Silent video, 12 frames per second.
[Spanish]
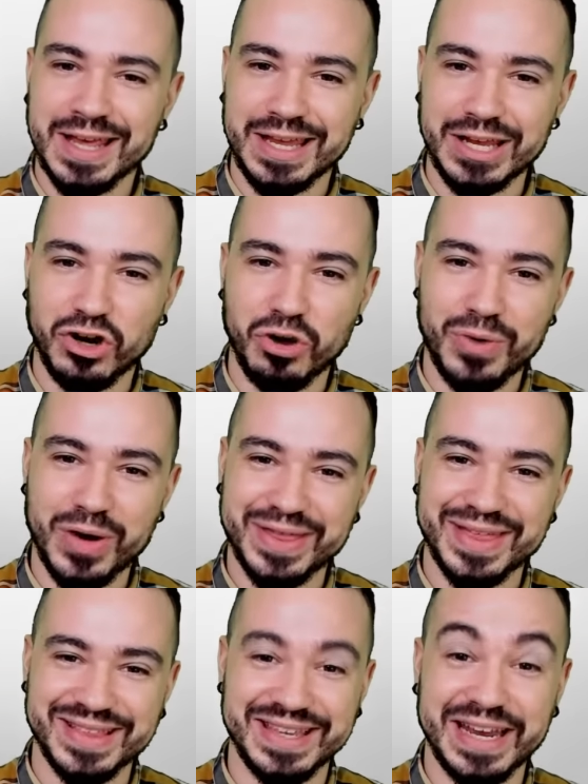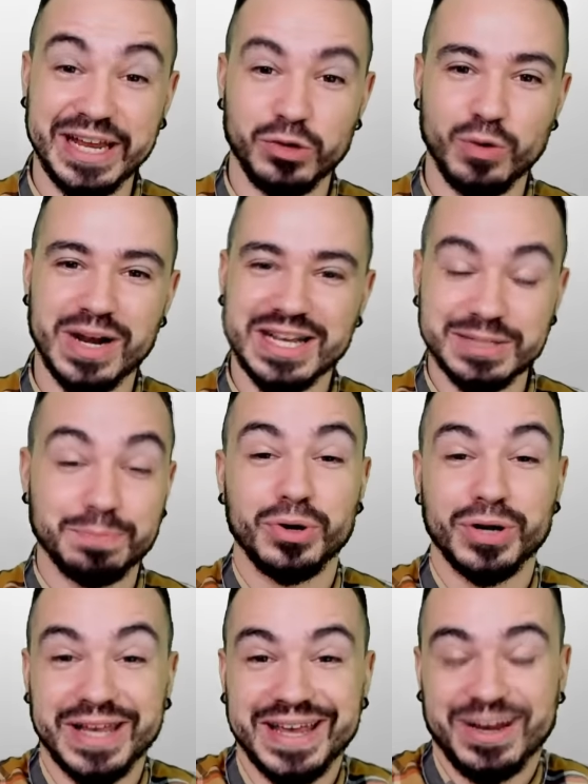y cómo hacen triquiñuelas
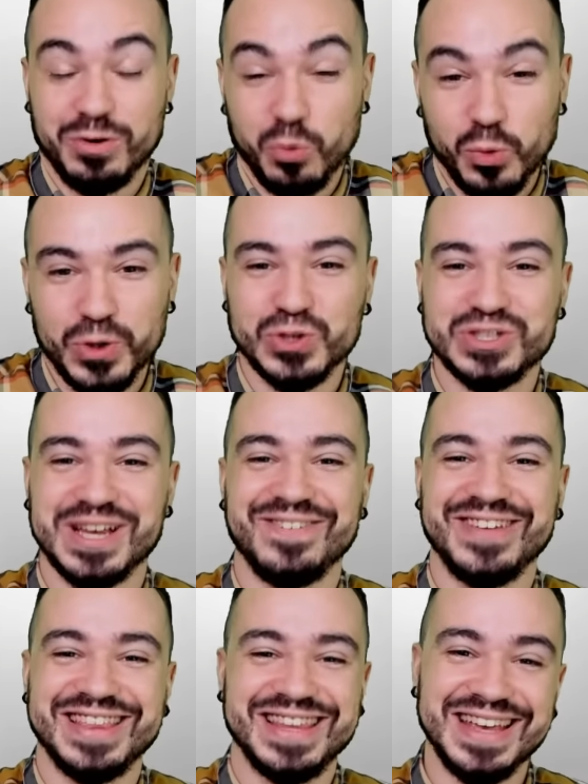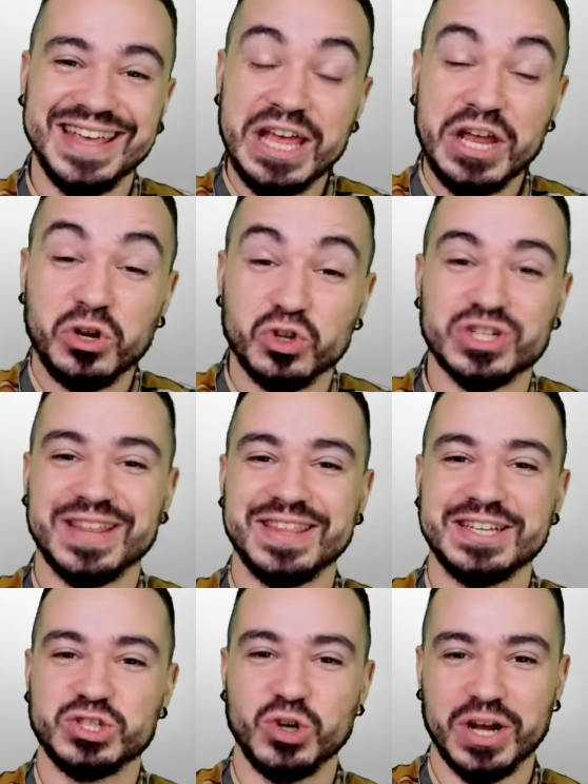porque curiosamente nos han
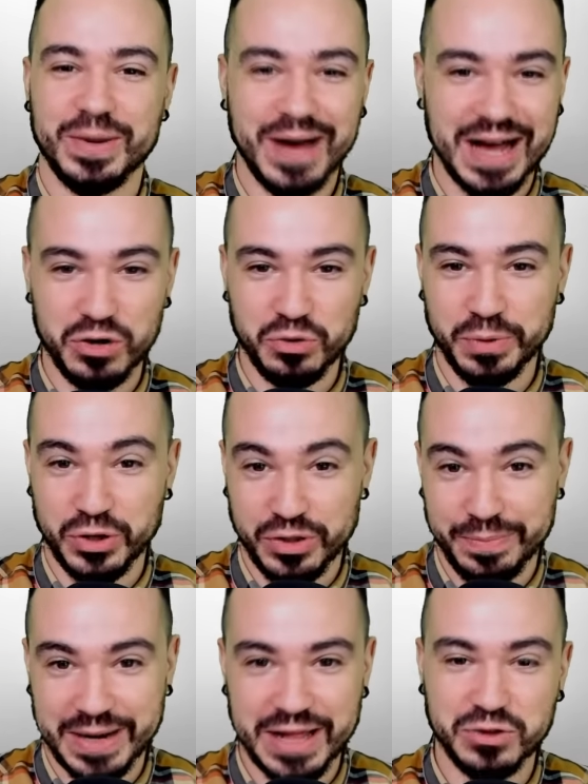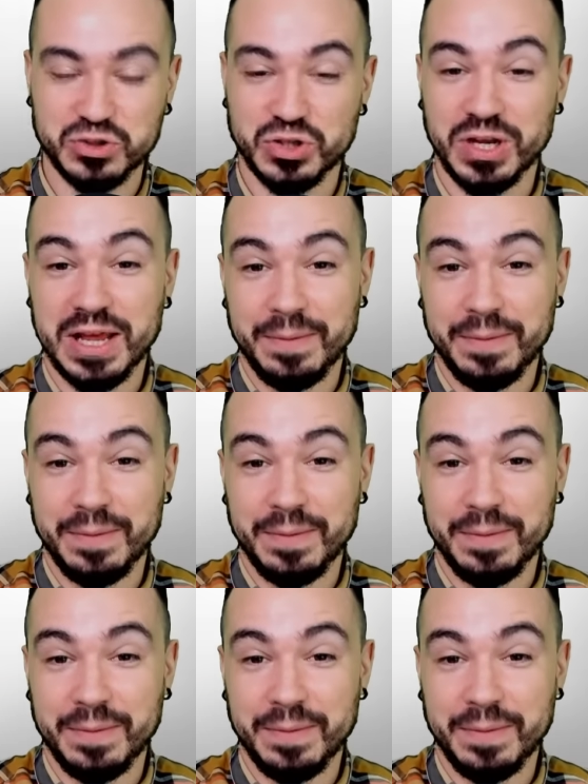dicho que baja el número de parados,